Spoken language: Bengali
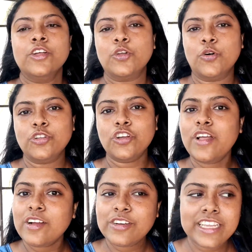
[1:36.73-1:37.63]
তো চলো
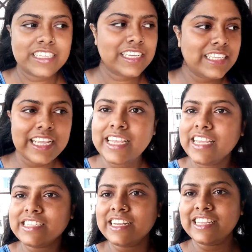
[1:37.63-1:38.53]
এখন কিচেনে যাই
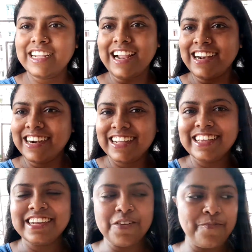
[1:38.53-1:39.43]
কিচেনে গিয়ে
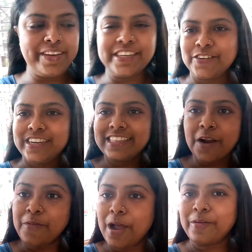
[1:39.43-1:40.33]
রান্নাটাকে কমপ্লিট করি
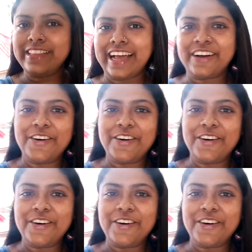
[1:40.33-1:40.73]
তারপর আবার দেখা